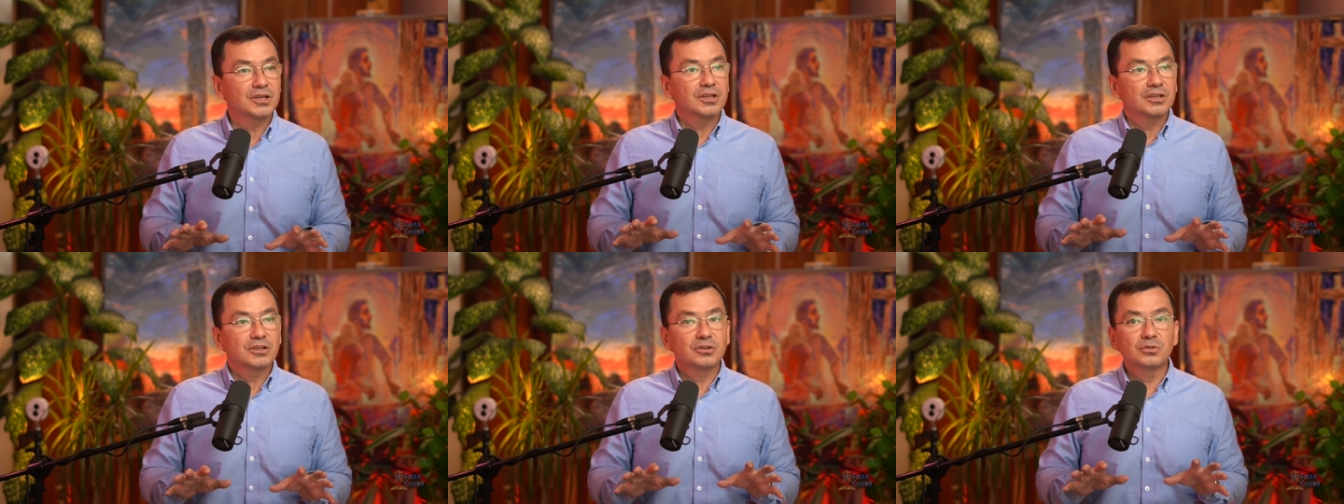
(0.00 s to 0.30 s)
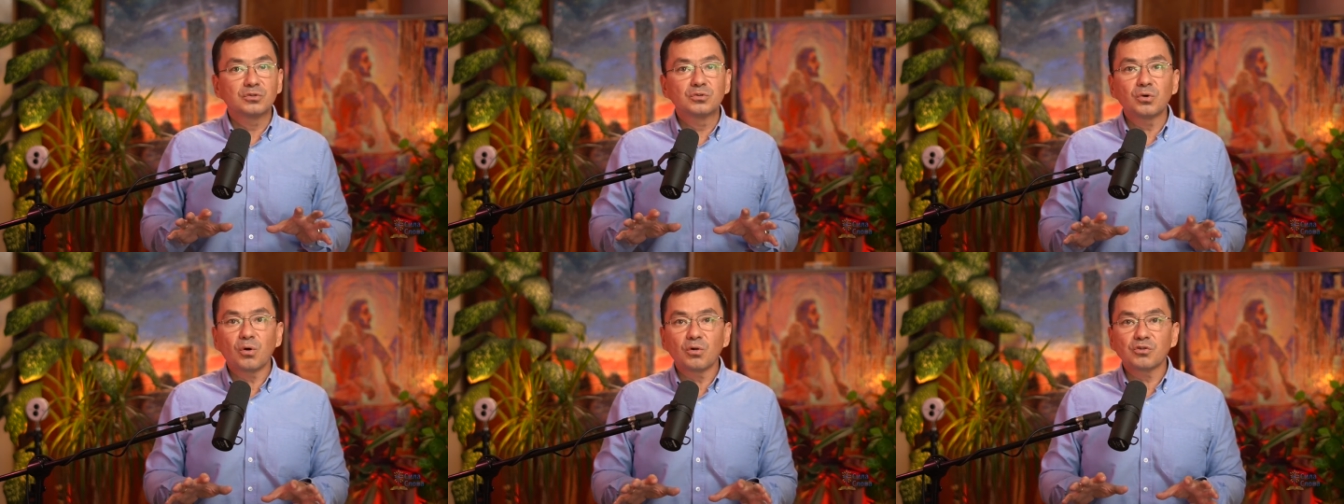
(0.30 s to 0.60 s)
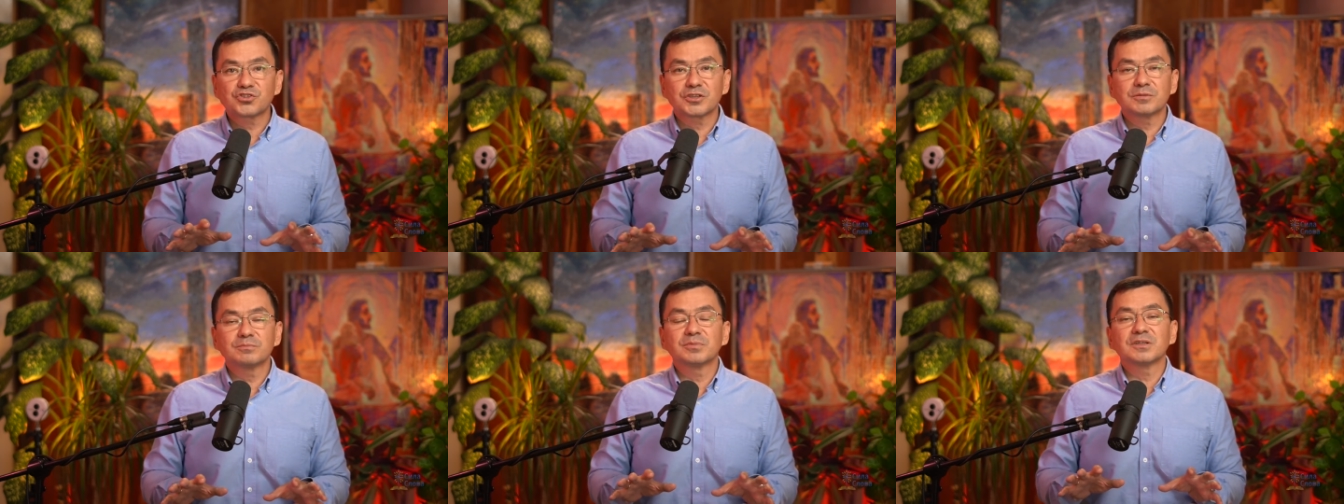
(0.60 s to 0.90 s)

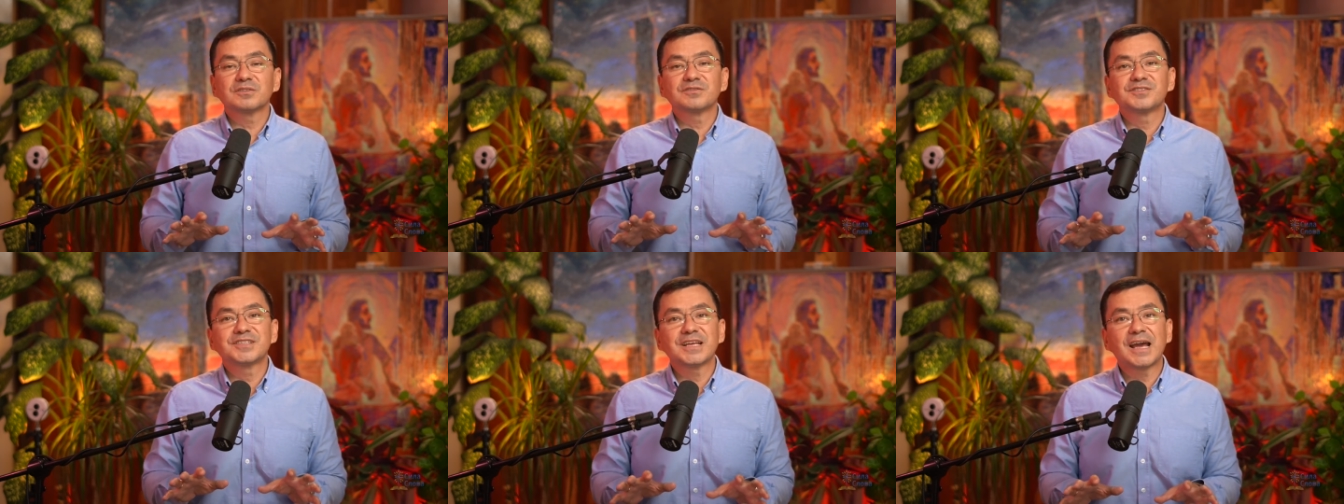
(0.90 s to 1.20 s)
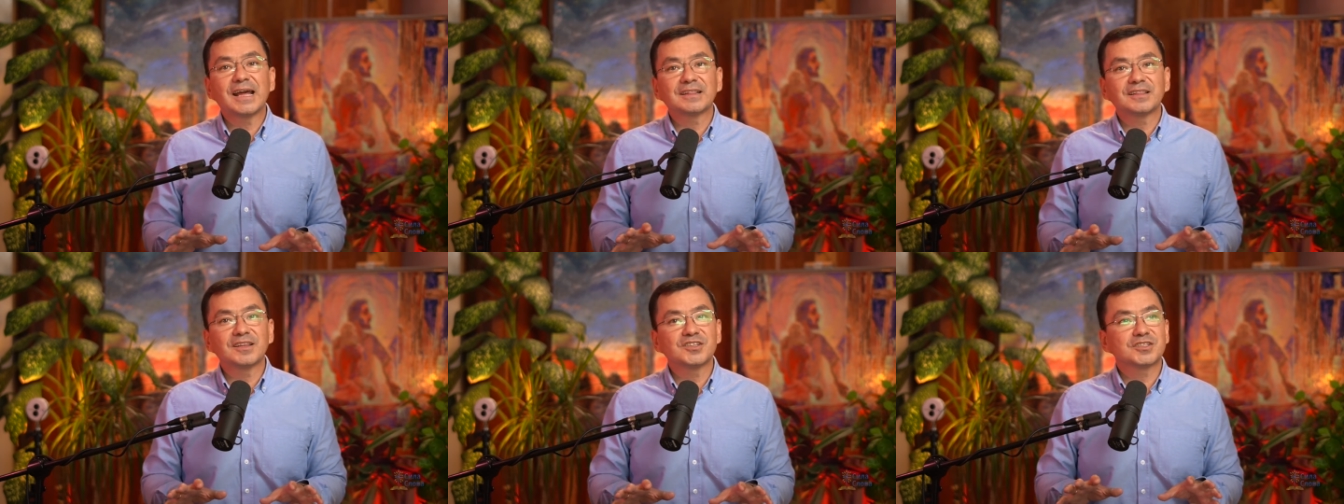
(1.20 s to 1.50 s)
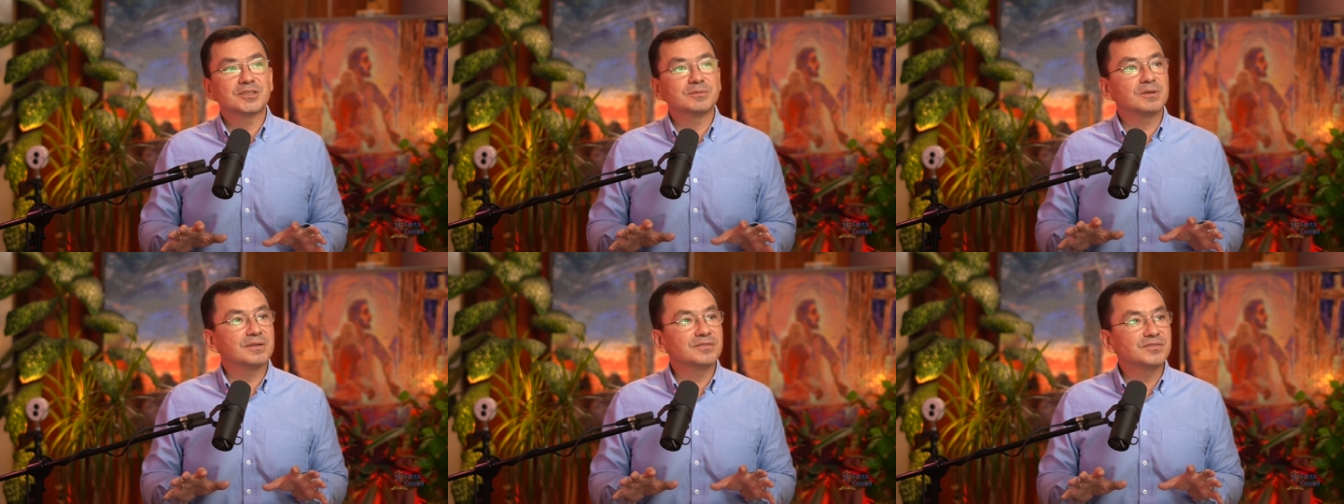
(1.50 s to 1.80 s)
должен был взять на
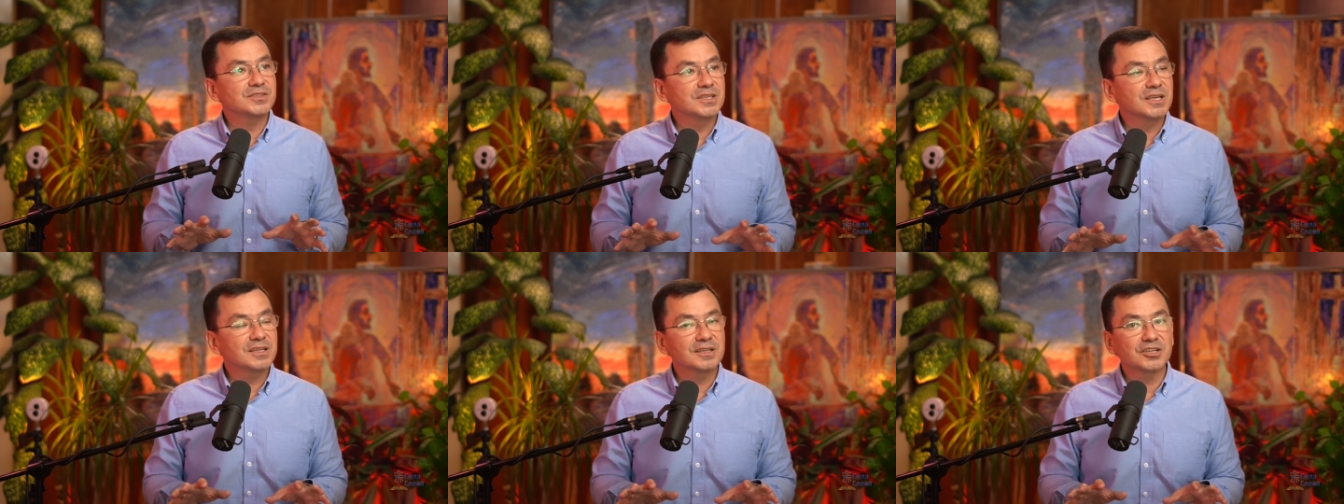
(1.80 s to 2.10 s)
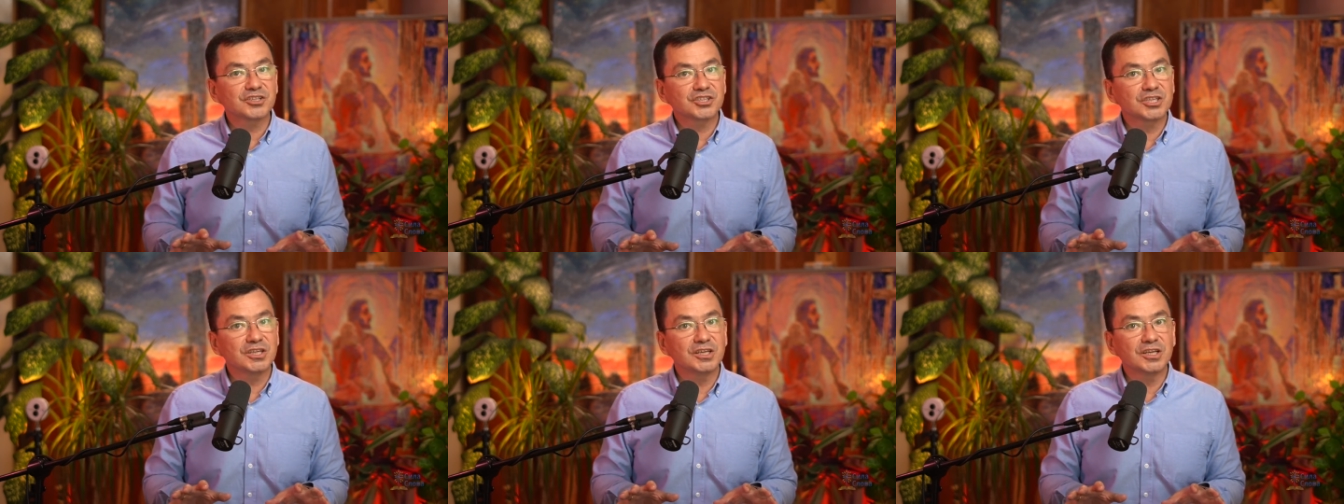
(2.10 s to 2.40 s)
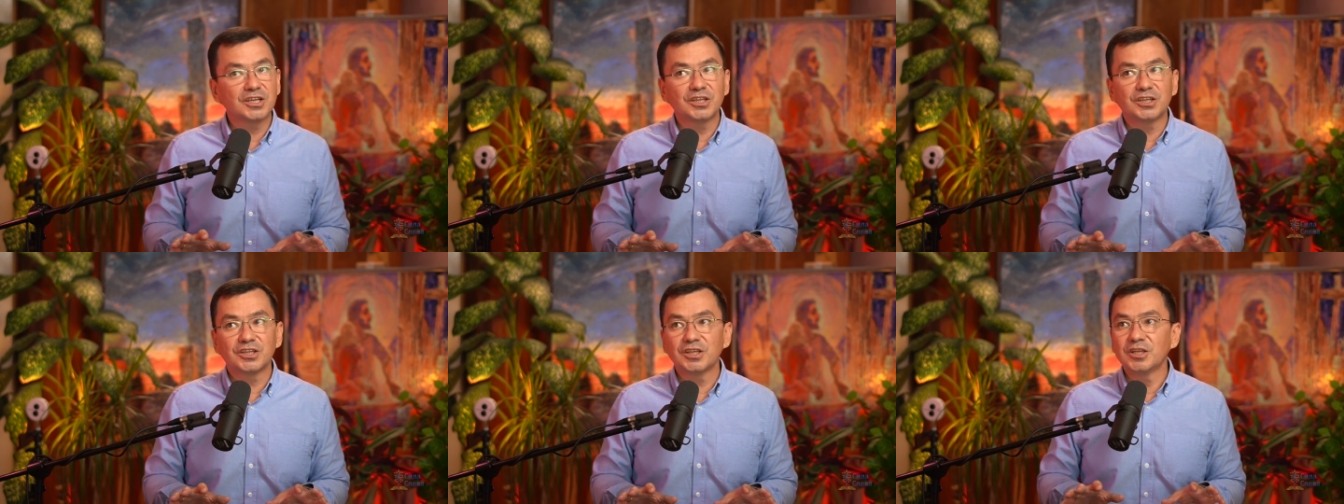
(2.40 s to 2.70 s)
себя все наши
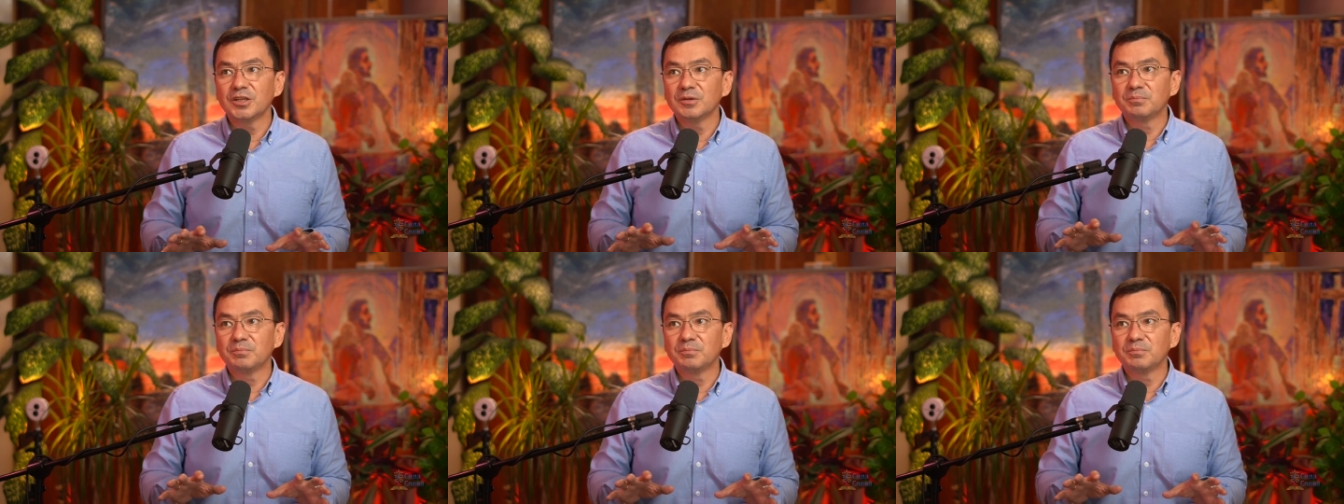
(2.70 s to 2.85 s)
грехи,